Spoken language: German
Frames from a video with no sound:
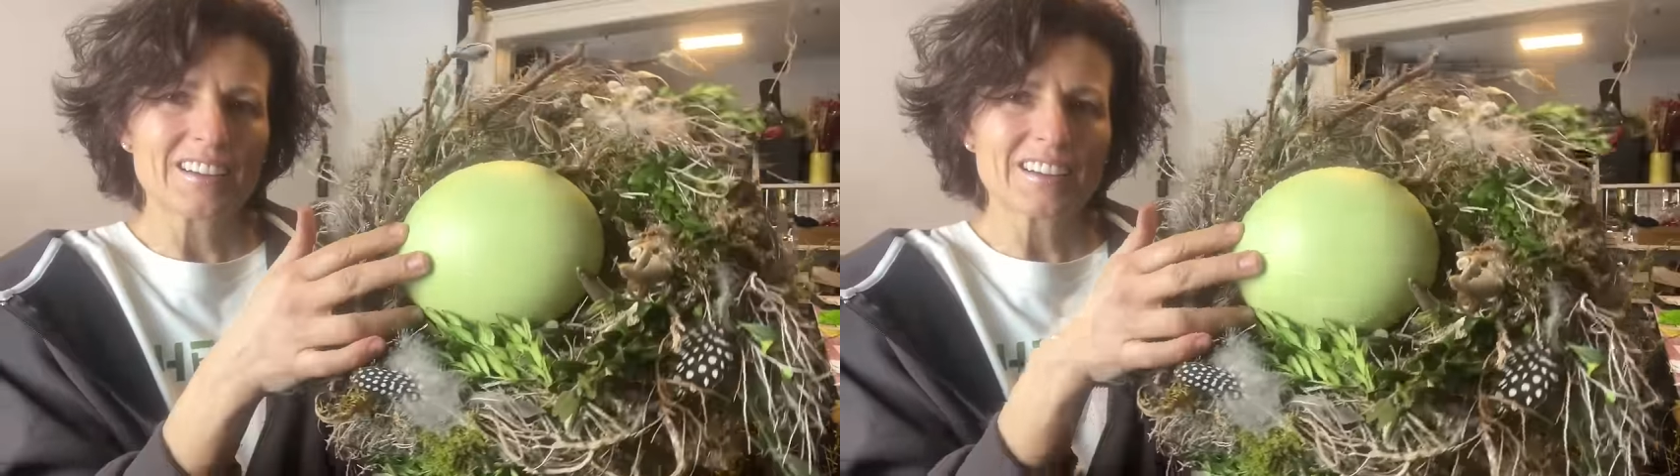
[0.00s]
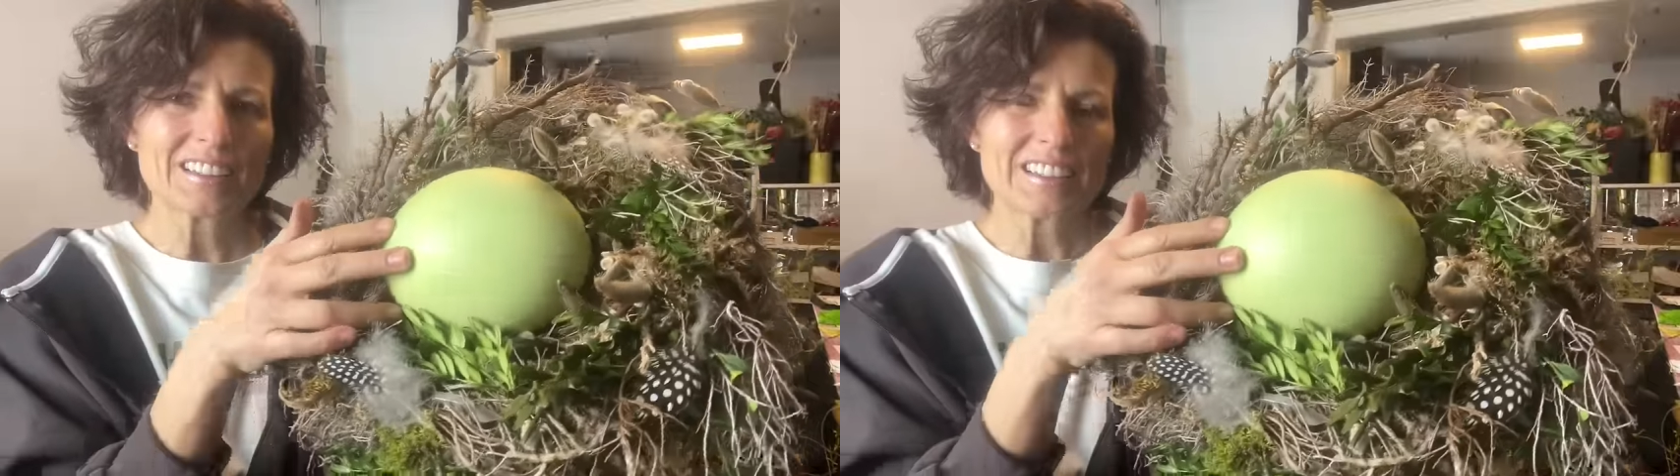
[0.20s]

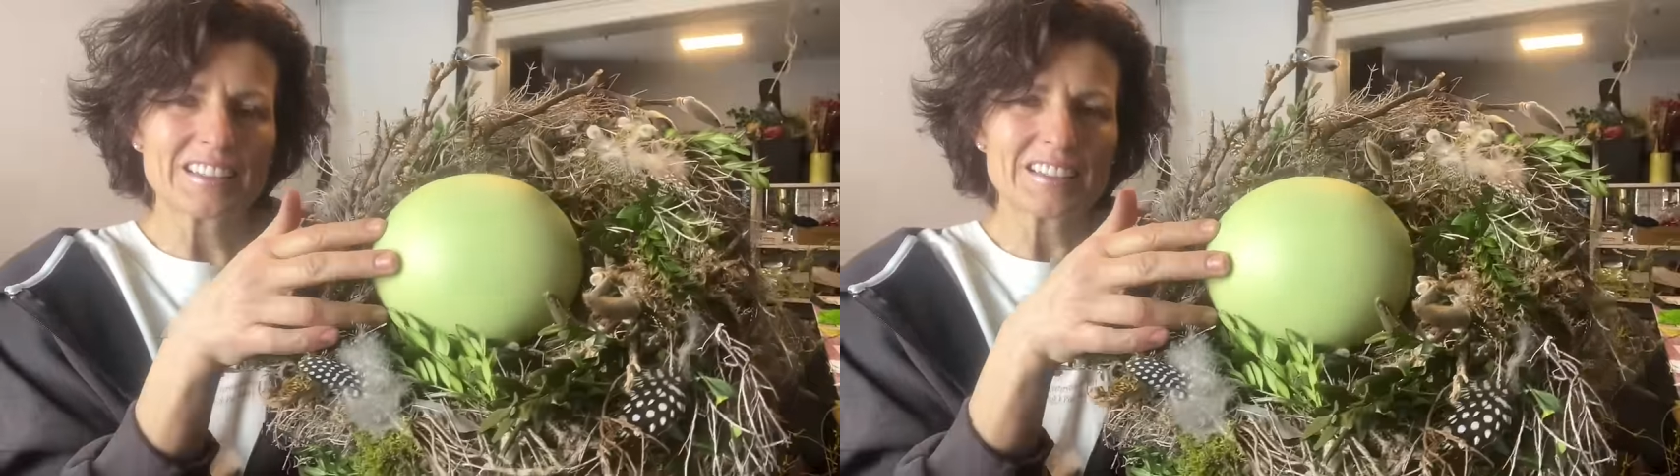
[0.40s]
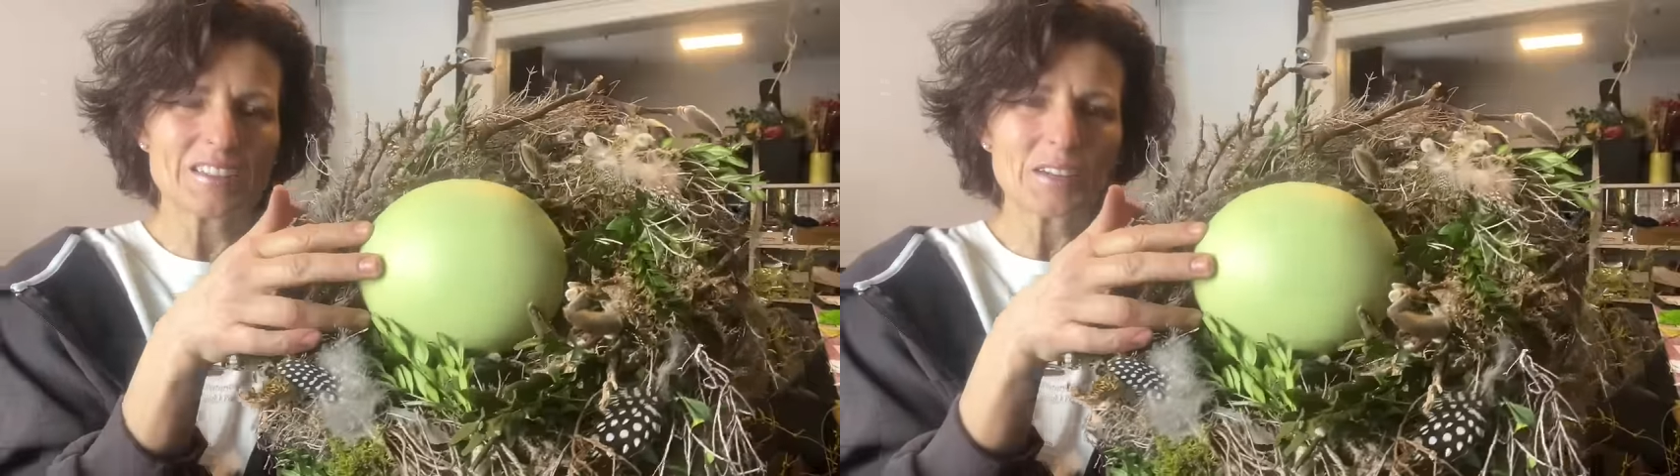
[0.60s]
Das
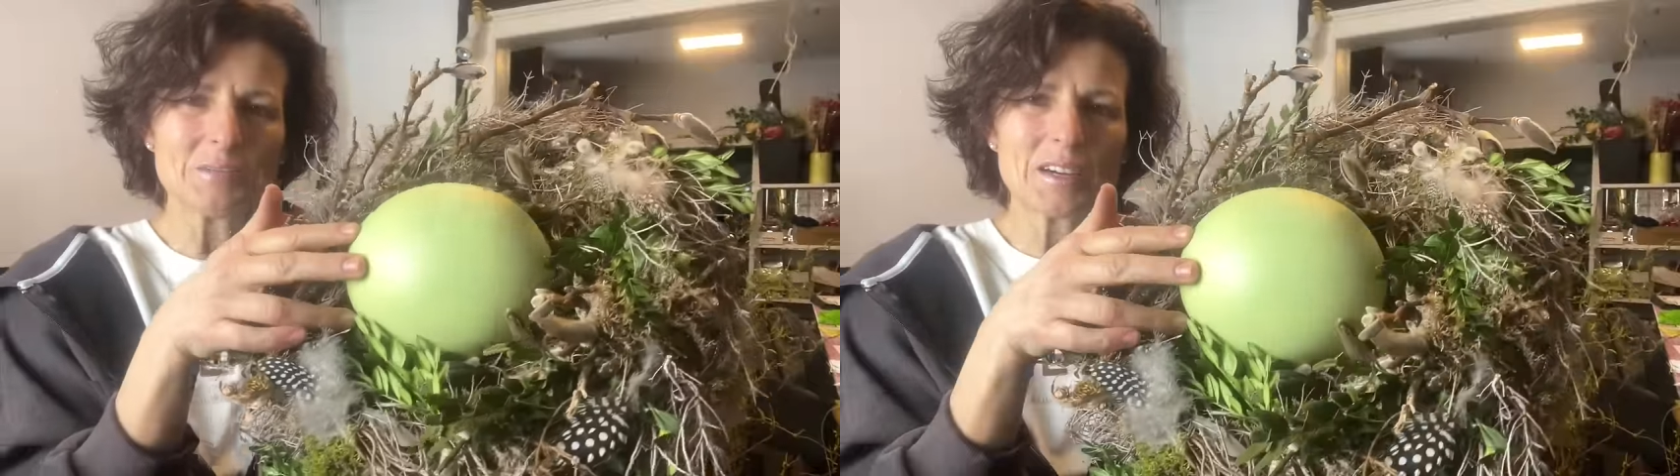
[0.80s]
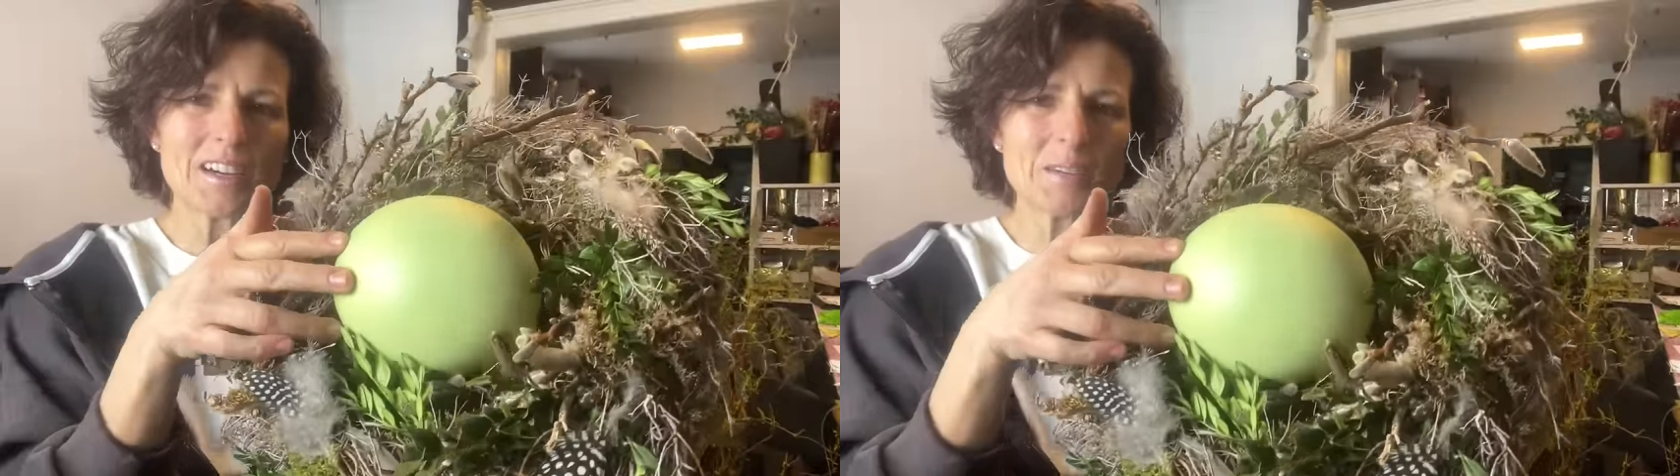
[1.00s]
kann ich auch noch
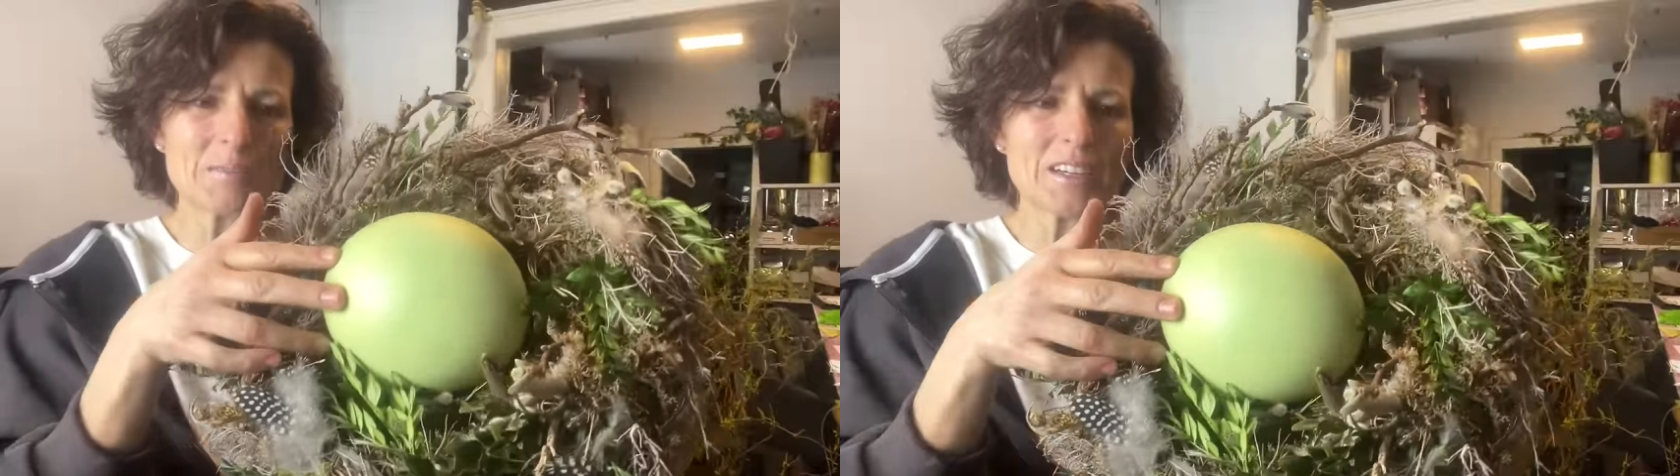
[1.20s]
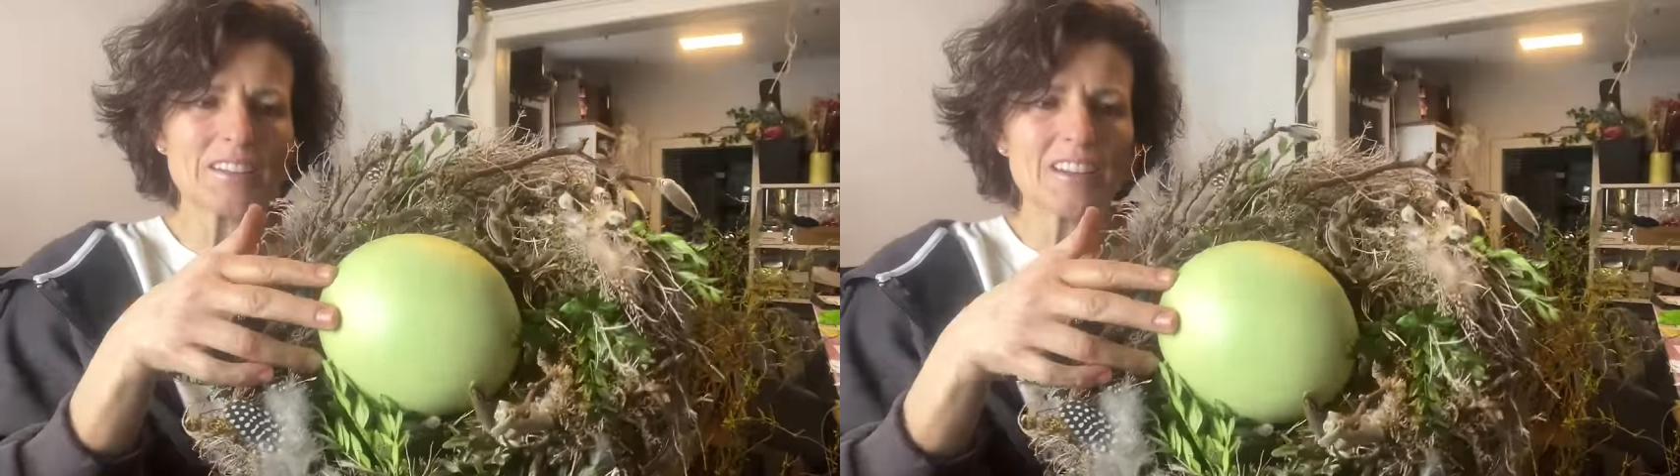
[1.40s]
mal
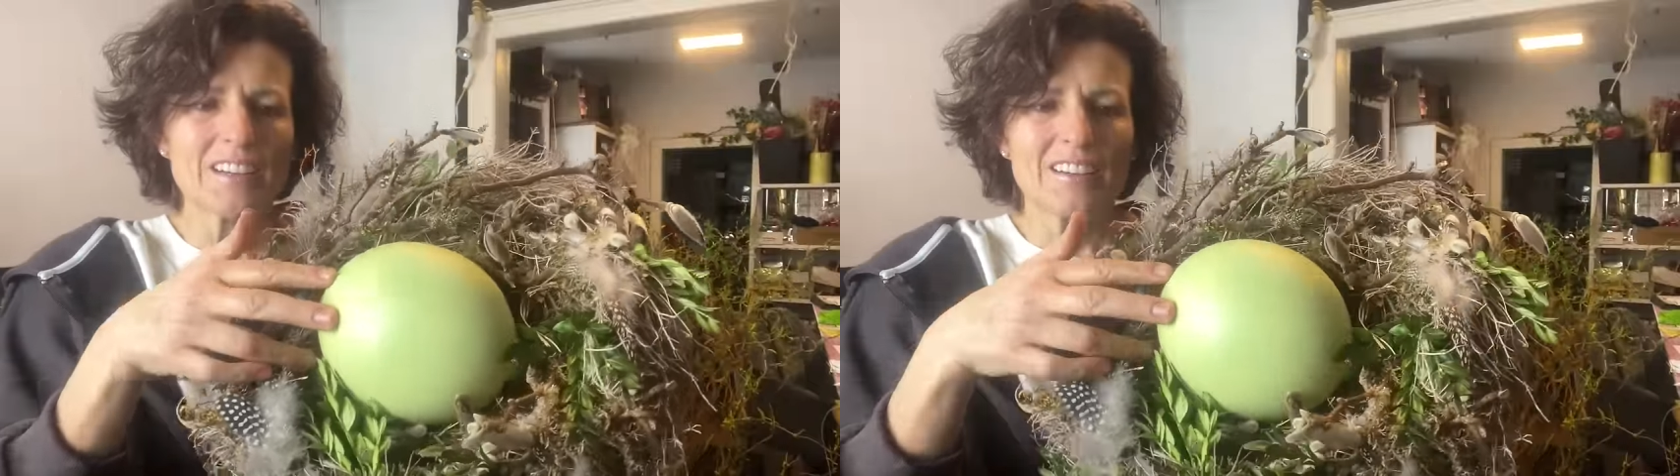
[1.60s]
reinmachen.